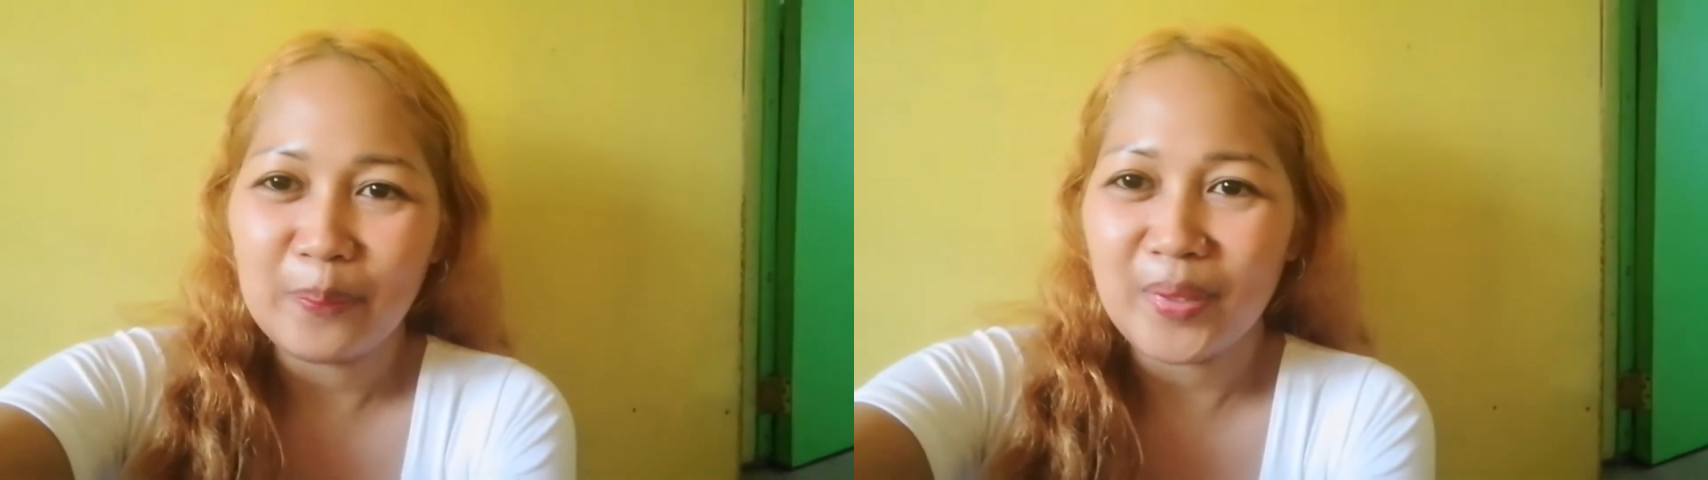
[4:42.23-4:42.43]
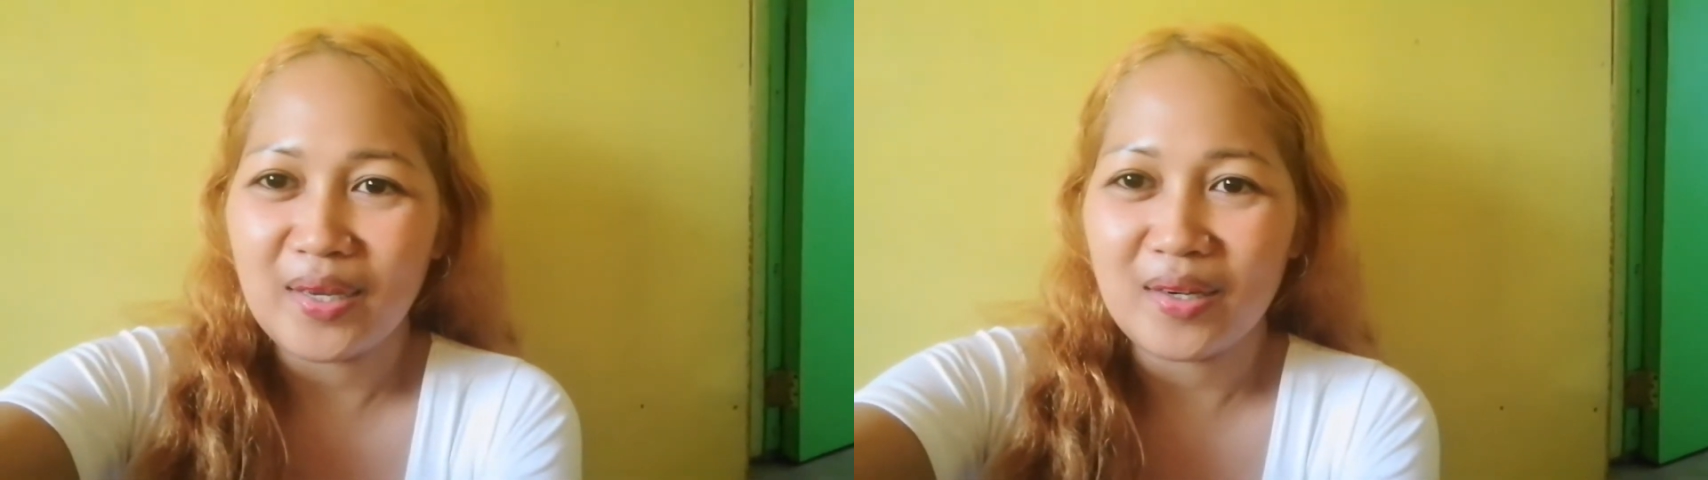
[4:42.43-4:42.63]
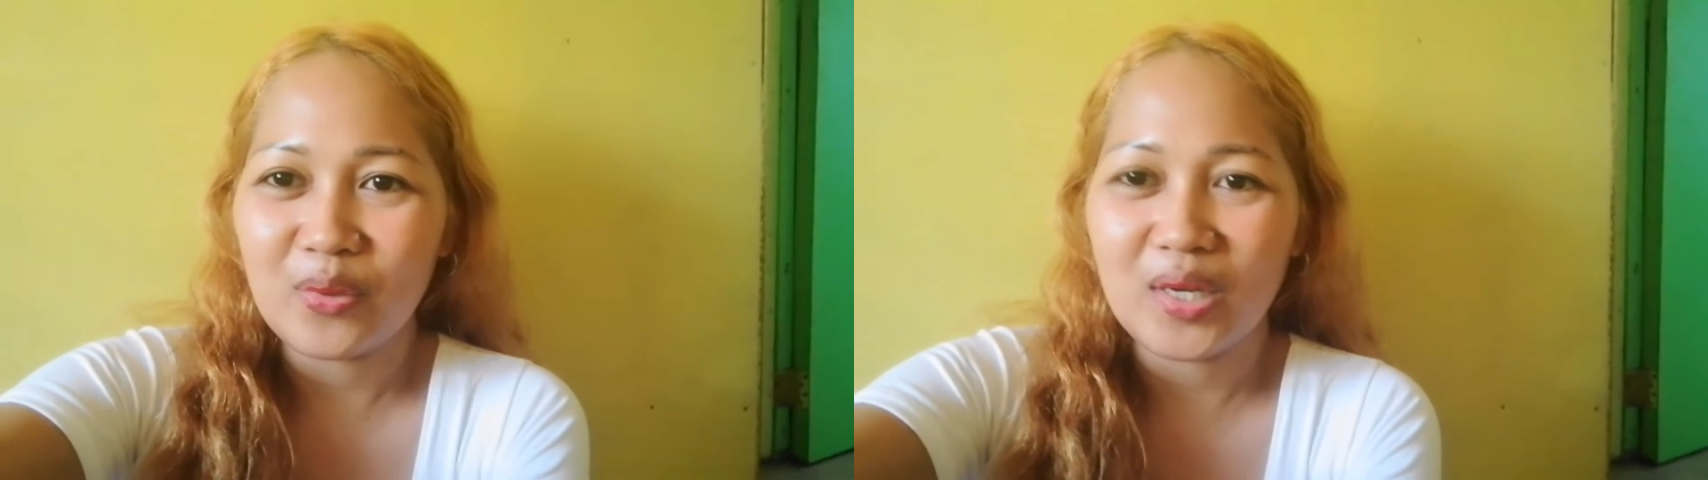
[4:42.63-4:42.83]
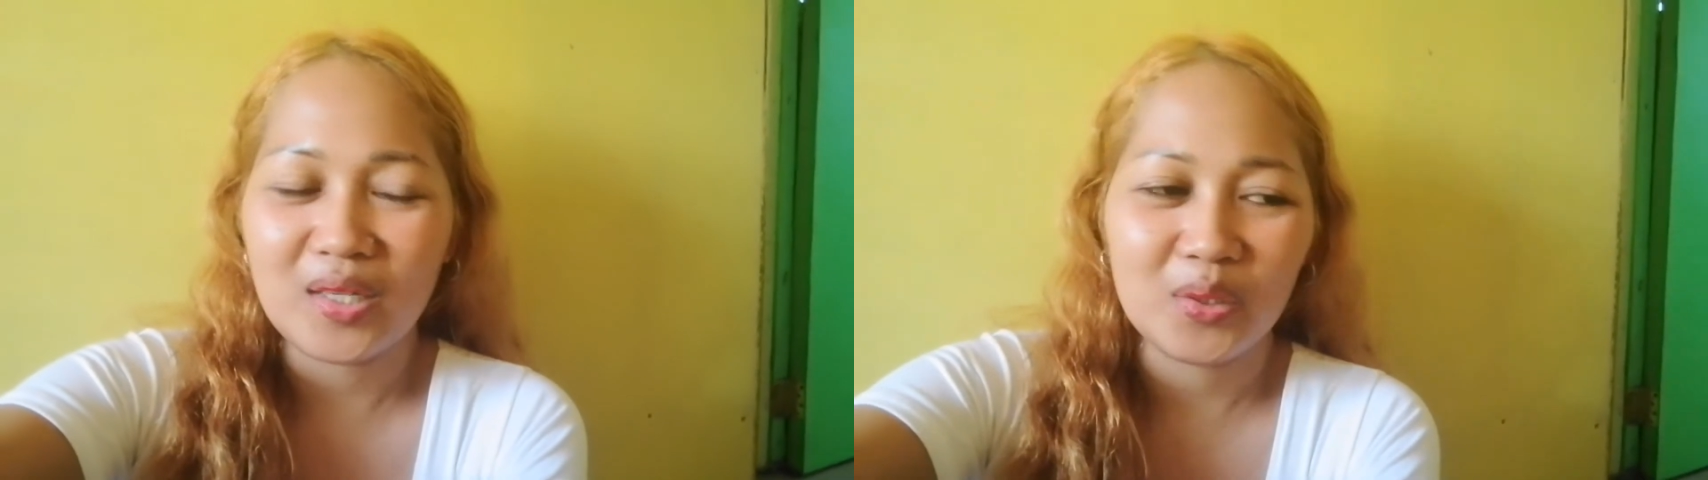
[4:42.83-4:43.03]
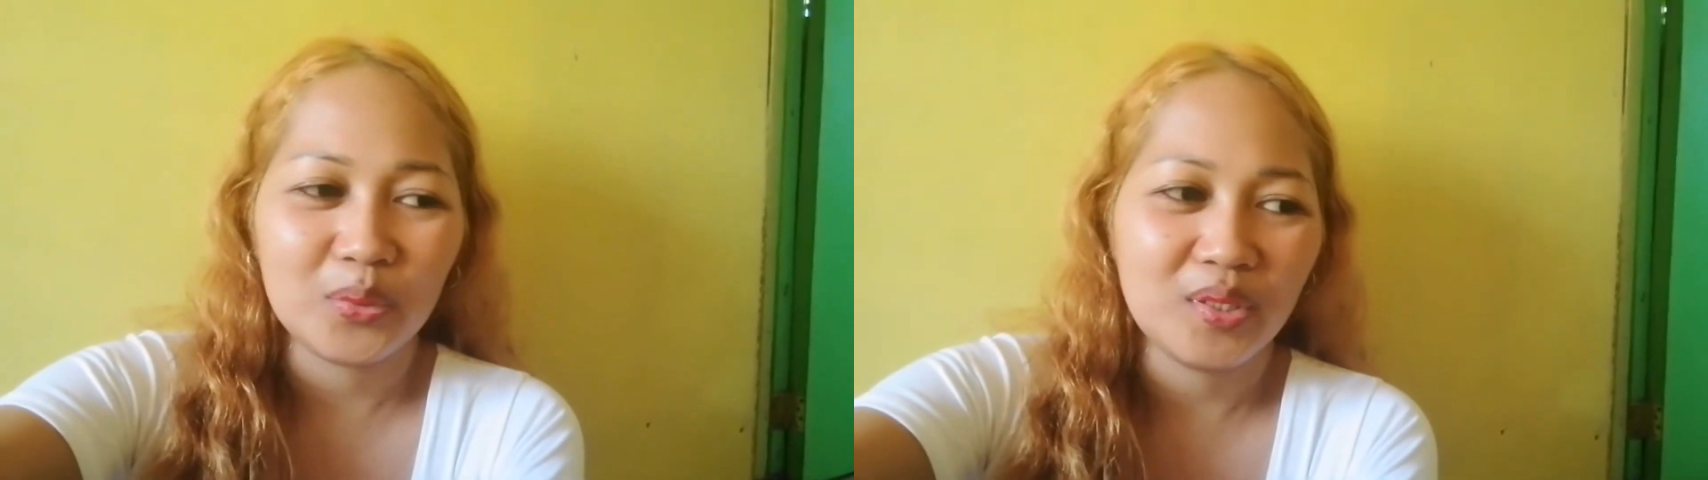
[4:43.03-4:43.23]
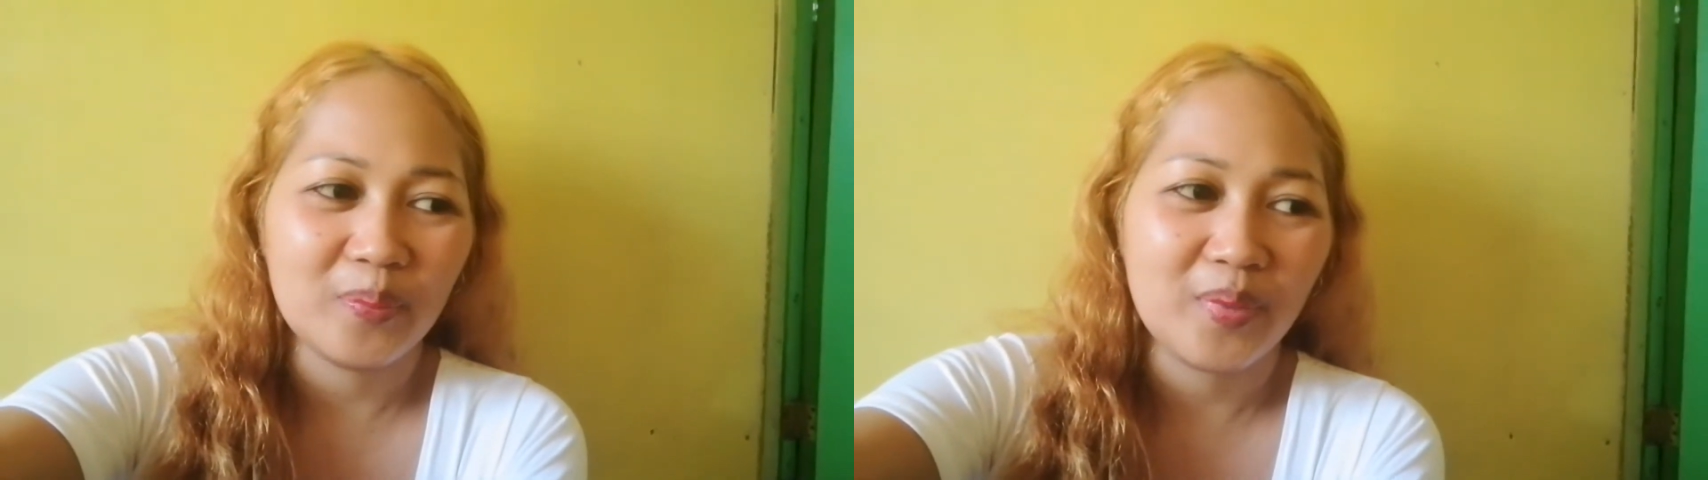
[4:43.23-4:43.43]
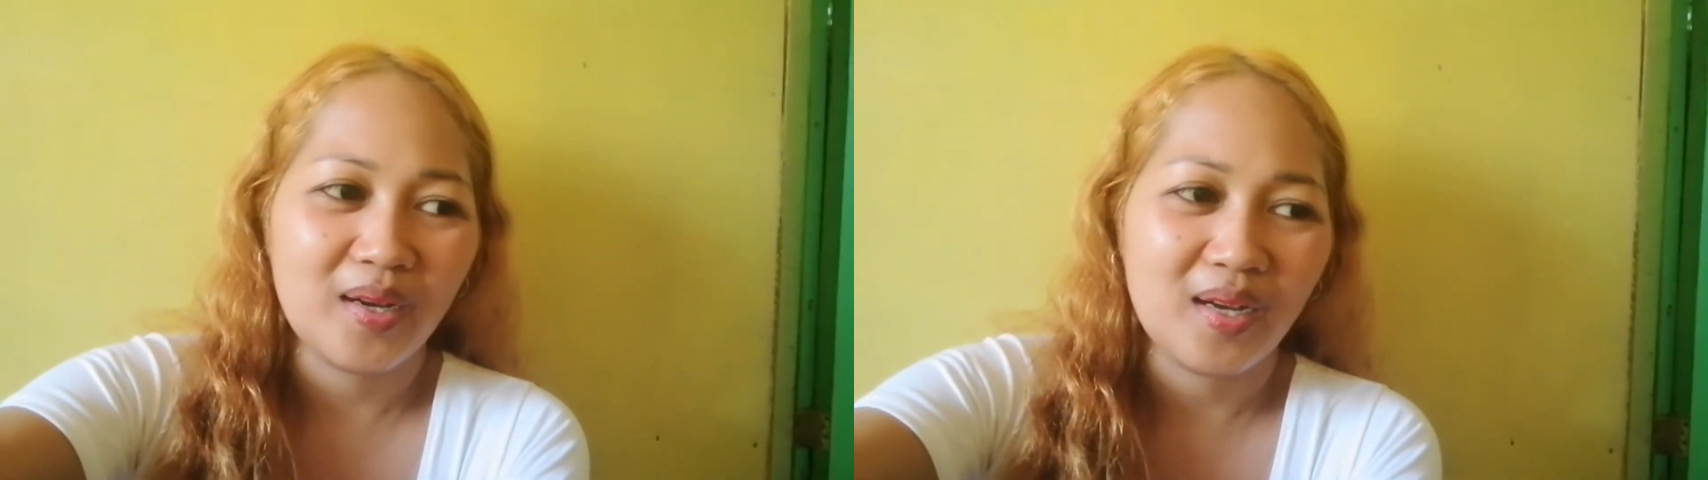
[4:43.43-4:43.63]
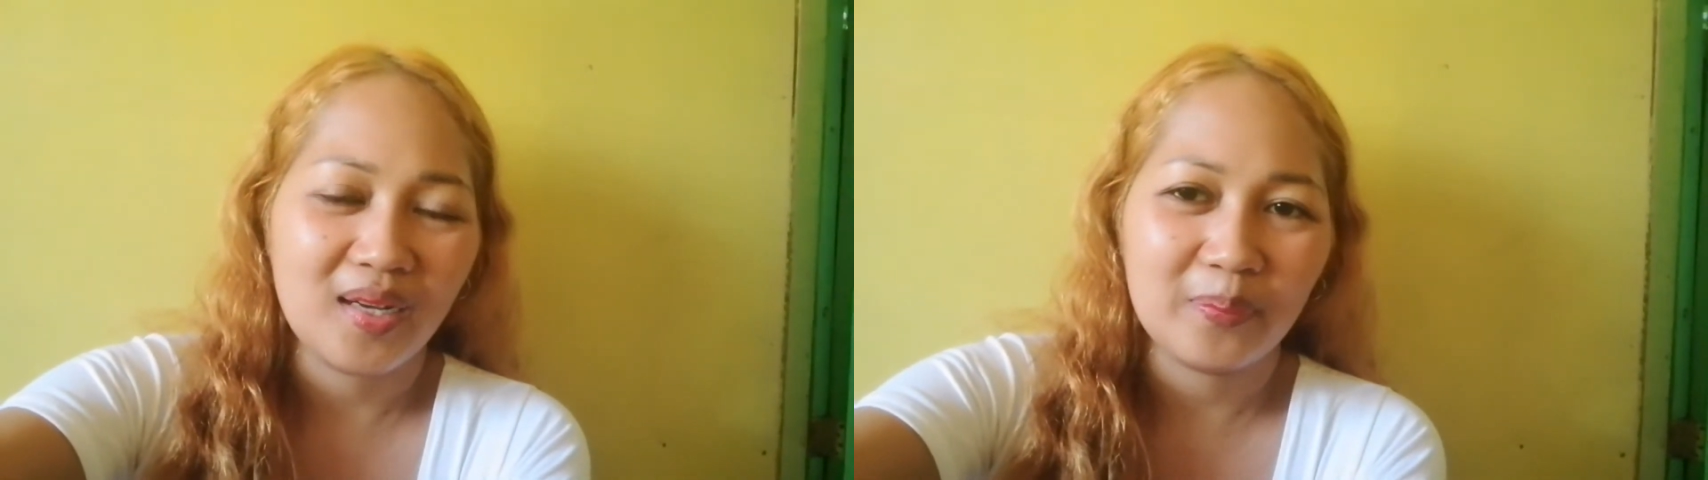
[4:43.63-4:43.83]
Pang araw-araw ko na
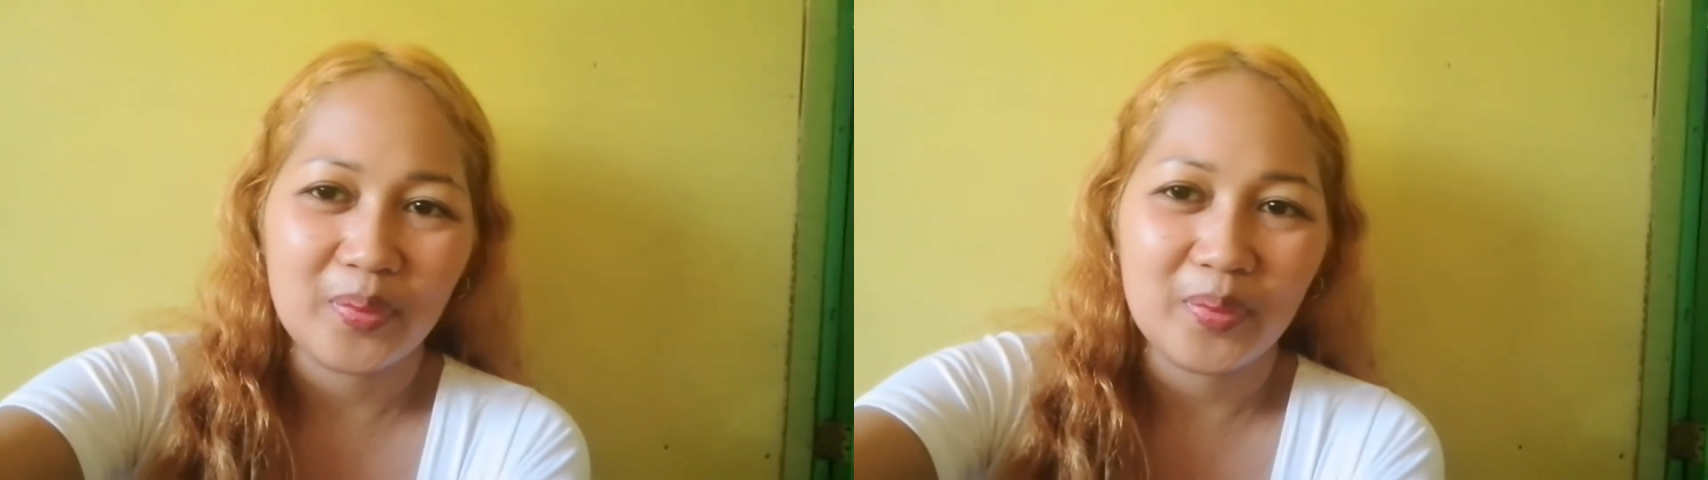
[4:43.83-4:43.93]
bag